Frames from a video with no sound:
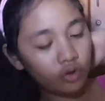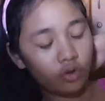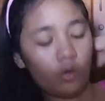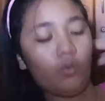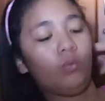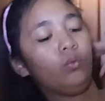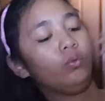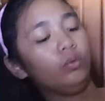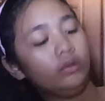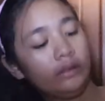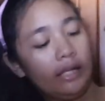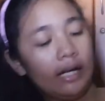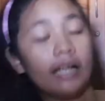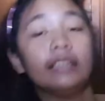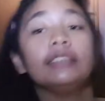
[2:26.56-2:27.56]
So,
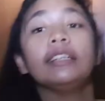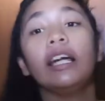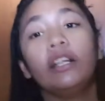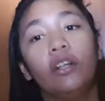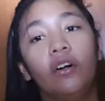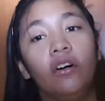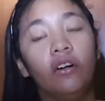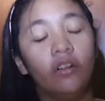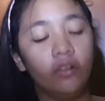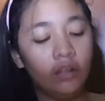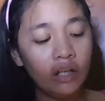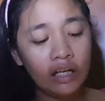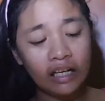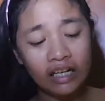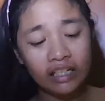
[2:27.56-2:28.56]
una, ang tanong,
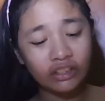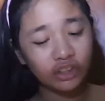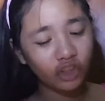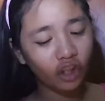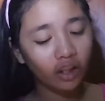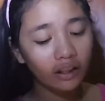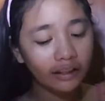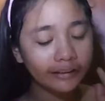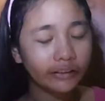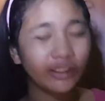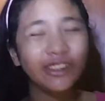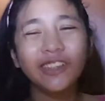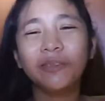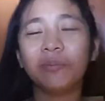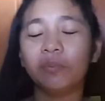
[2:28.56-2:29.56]
chocolate
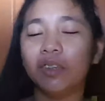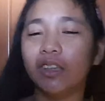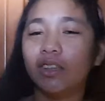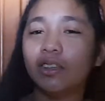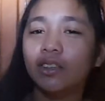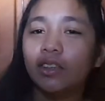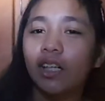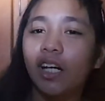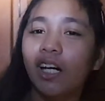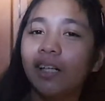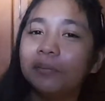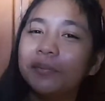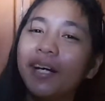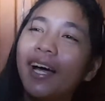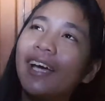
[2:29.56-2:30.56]
or milk?
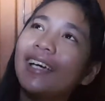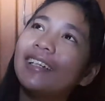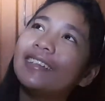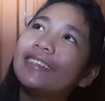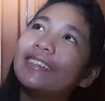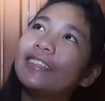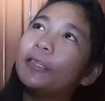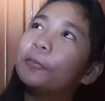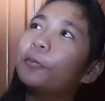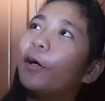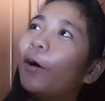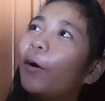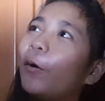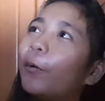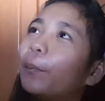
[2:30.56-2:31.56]
um guys, hindi
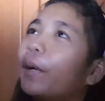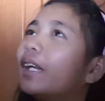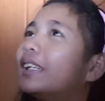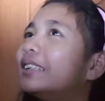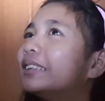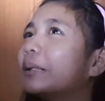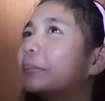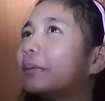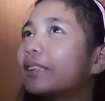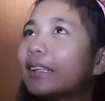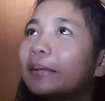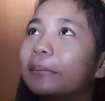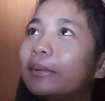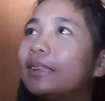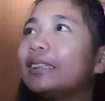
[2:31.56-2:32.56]
pa ako pwede sa
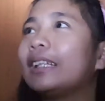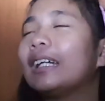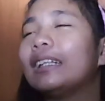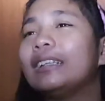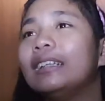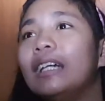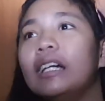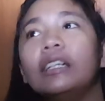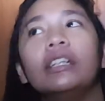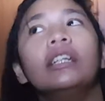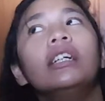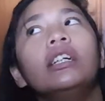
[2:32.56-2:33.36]
matamis ganyan.